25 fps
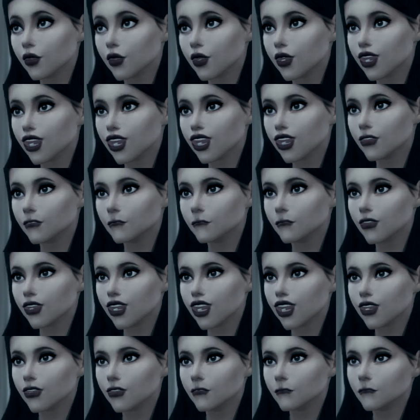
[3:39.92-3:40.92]
Não, mas
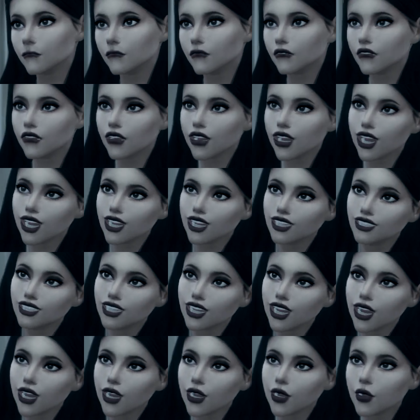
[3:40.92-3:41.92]
eu tô rindo porque ele tá
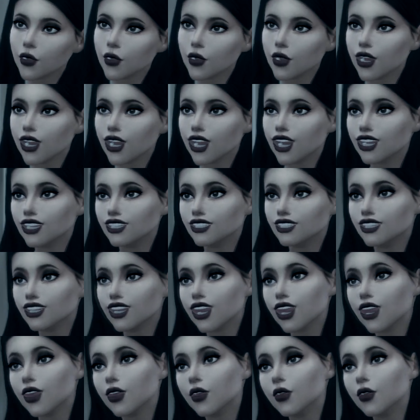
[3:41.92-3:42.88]
fazendo graça.